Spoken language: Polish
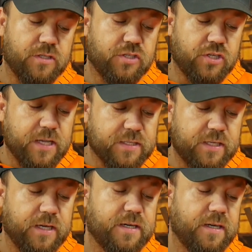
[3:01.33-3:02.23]
z
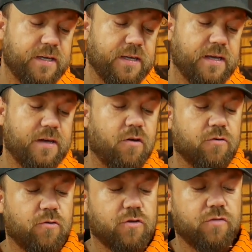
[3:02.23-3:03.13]
czeskich
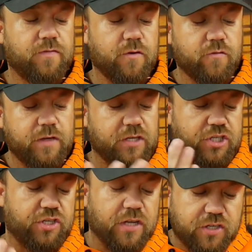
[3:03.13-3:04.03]
konkursów,
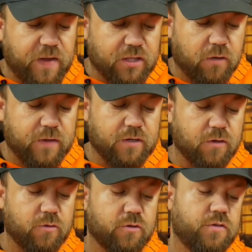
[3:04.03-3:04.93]
również światowych
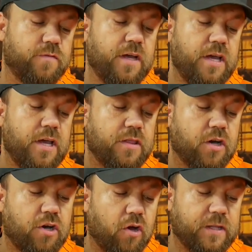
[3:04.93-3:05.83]
konkursów. No
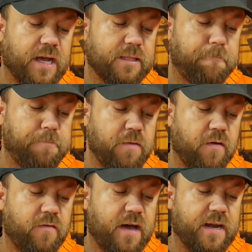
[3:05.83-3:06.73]
Konrad,
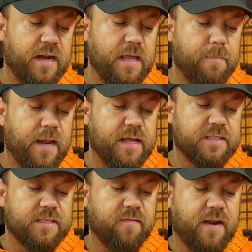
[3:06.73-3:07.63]
Piwowar,
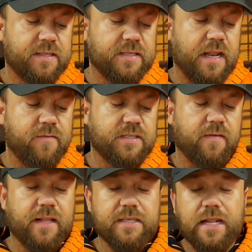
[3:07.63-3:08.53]
Liberec, Wratislawice.
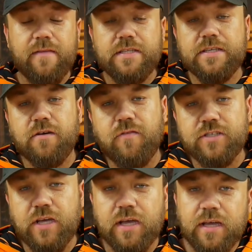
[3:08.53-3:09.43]
Wratislawice są
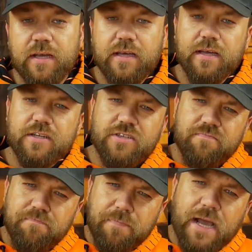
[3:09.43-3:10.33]
właśnie
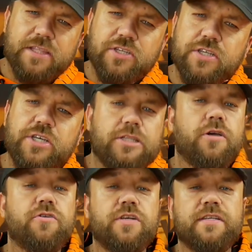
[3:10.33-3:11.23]
praktycznie, dzisiaj to
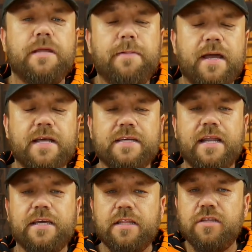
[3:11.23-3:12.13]
już jest Liberec,
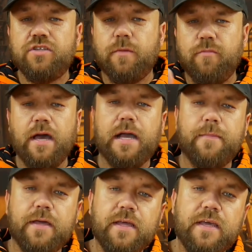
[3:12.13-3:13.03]
ale kiedyś to była
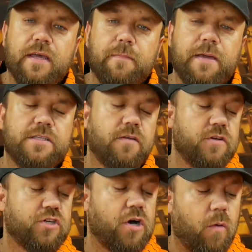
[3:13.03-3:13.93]
jakby
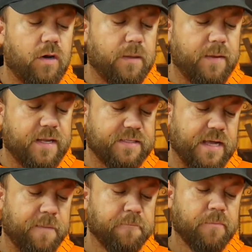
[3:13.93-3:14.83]
miejscowość koło
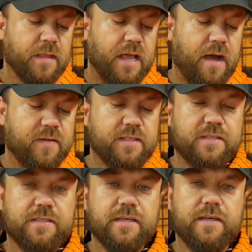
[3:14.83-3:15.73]
Liberca, a więc